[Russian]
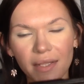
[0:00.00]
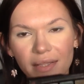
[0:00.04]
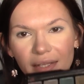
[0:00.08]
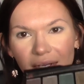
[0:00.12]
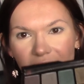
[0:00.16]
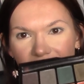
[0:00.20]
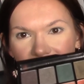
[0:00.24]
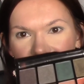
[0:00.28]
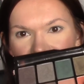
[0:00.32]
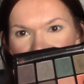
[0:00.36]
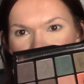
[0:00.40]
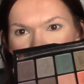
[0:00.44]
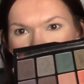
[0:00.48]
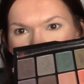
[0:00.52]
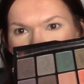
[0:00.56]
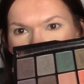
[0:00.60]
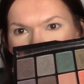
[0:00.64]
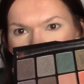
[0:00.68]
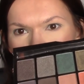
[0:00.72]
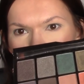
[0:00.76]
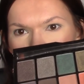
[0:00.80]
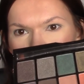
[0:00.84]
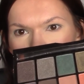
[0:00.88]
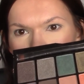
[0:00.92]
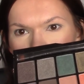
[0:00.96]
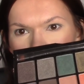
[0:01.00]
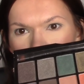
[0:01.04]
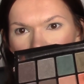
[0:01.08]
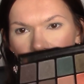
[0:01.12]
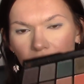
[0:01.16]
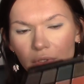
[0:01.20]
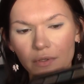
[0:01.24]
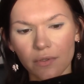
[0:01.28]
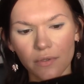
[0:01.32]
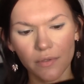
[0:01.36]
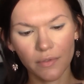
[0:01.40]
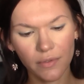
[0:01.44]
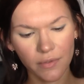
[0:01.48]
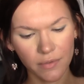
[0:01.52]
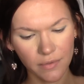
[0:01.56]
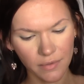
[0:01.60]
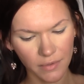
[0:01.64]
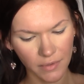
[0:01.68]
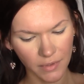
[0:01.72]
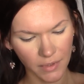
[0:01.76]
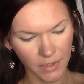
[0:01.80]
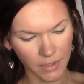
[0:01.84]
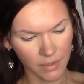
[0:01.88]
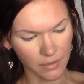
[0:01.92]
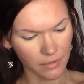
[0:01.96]
Так, сначала я беру вот
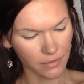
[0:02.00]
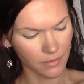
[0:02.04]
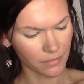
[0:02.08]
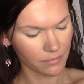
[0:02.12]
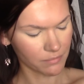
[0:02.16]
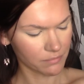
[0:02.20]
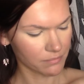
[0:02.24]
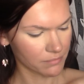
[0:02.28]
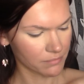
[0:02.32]
нет.